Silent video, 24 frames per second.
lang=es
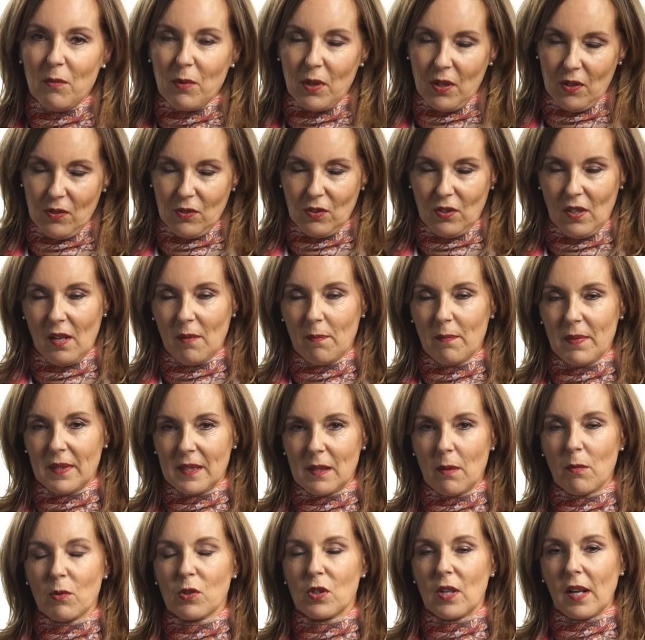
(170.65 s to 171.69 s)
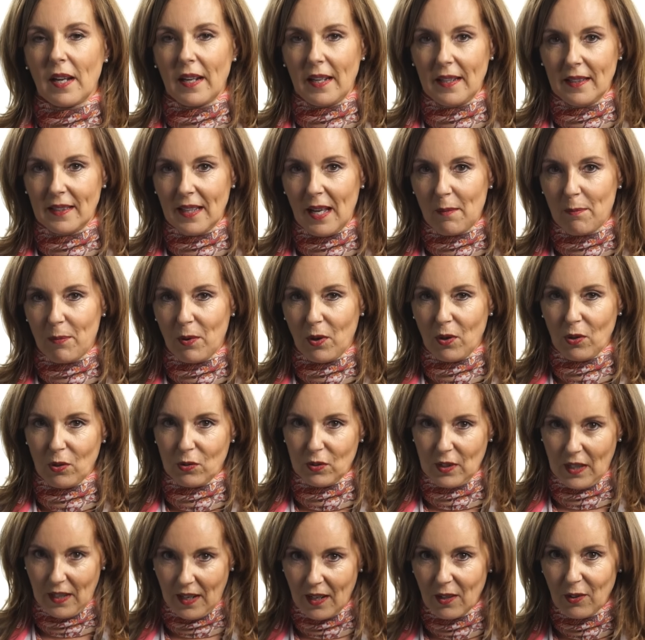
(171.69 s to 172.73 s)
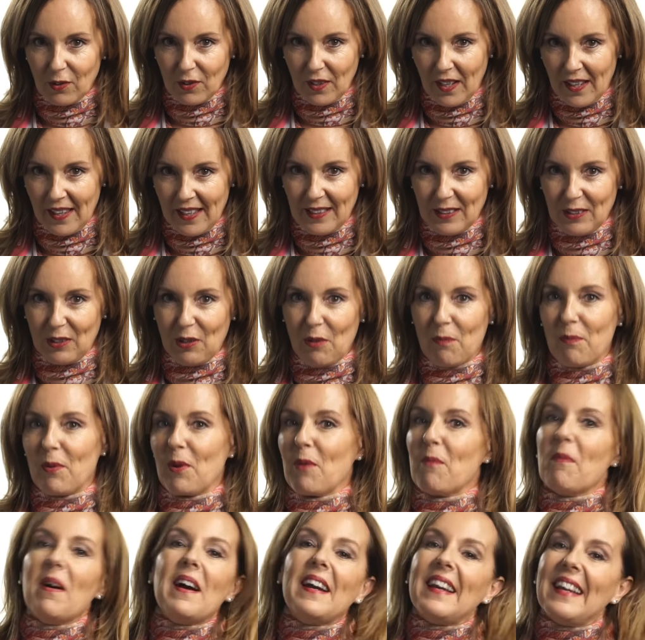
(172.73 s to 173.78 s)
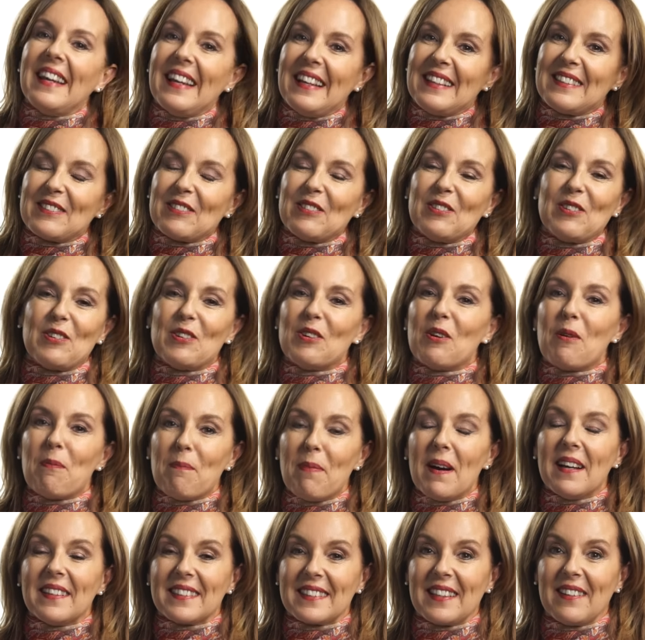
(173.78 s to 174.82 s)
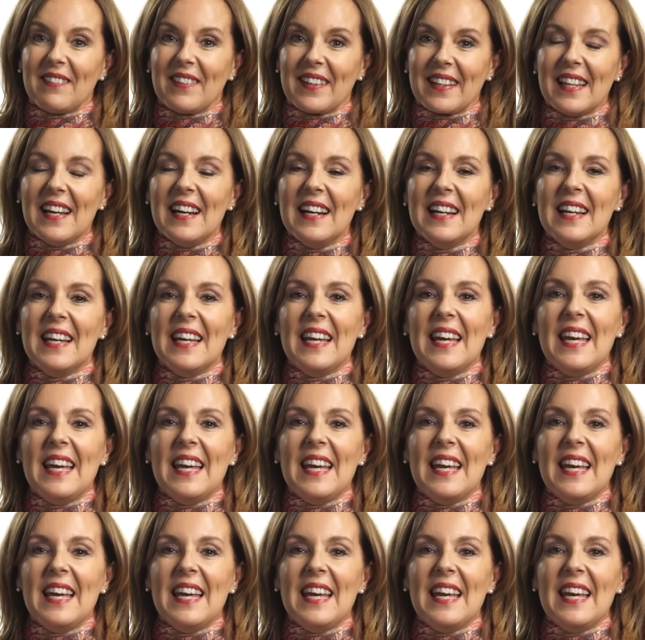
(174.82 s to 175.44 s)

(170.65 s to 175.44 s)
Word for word: Bueno, si sí, empezamos a gritar porque nos sacaron de adentro, pero más que eso no nos pasa, ¿verdad?